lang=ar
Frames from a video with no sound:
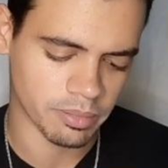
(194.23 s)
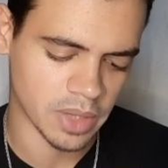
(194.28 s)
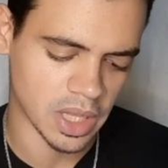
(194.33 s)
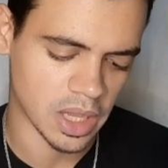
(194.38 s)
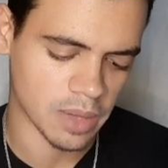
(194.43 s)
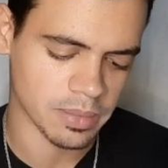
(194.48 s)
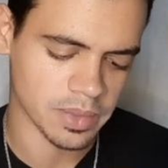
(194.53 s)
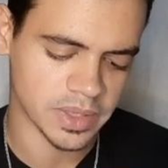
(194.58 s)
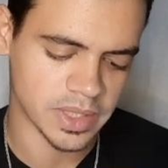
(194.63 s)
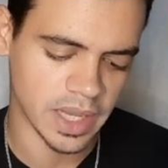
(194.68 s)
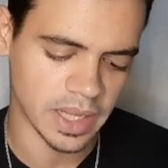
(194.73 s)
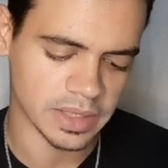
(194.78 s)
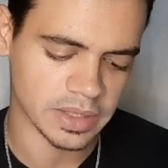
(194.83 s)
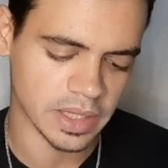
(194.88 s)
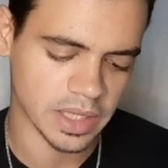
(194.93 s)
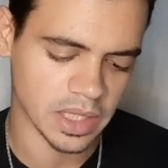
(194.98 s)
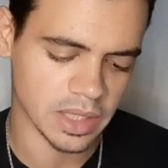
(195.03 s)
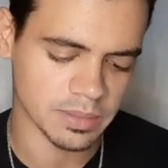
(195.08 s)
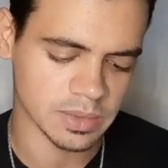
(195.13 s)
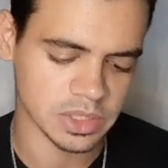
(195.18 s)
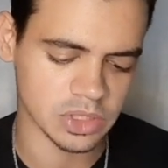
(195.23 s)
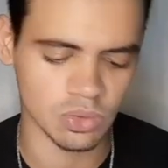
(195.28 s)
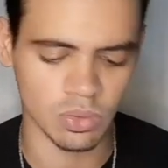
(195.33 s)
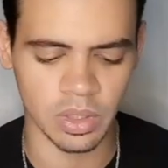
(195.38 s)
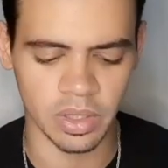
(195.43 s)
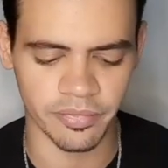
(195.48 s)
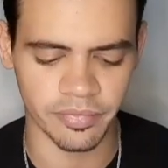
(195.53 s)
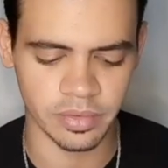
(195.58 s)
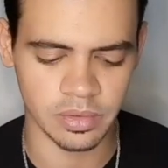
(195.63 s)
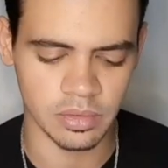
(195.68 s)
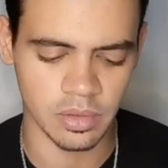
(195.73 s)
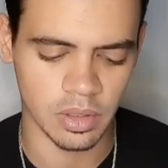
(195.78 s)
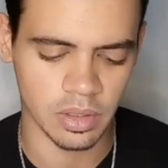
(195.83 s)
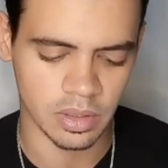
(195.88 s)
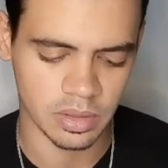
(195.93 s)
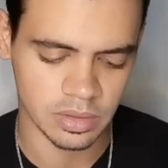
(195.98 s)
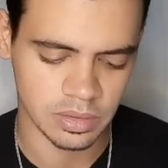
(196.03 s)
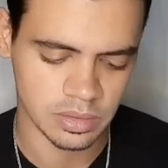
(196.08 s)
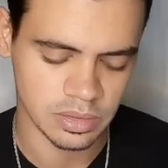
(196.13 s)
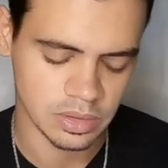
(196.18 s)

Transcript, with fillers: بتاعها من تحت كده بس ورا في الظهر